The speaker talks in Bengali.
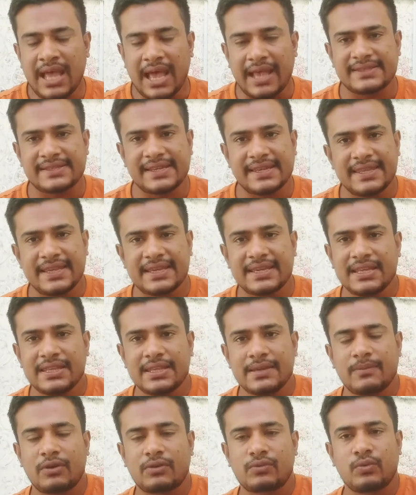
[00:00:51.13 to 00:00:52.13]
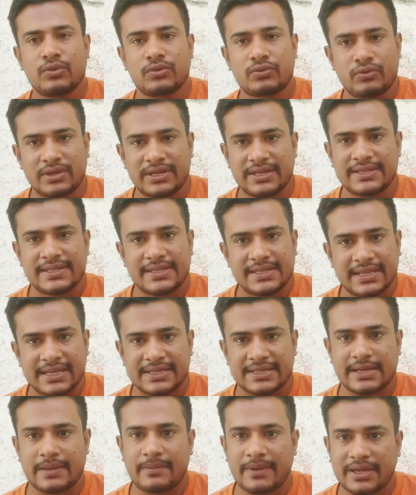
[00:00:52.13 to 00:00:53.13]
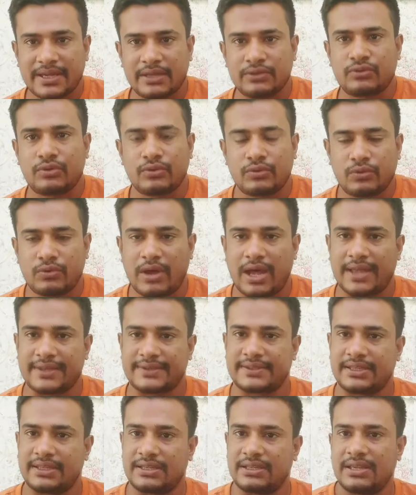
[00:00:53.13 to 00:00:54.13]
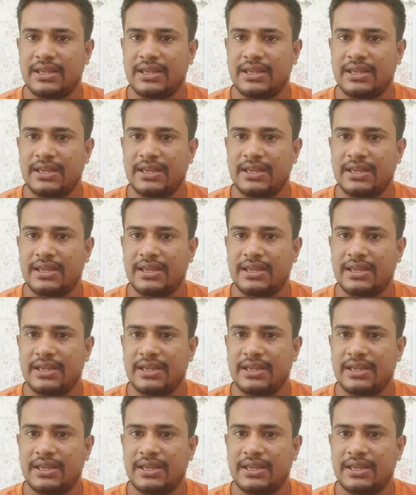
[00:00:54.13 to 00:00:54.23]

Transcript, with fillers: আজকে দেখিয়ে দিব কোন কোন ডিস্ট্রিক্টের সেবা কেন্দ্রগুলো আছে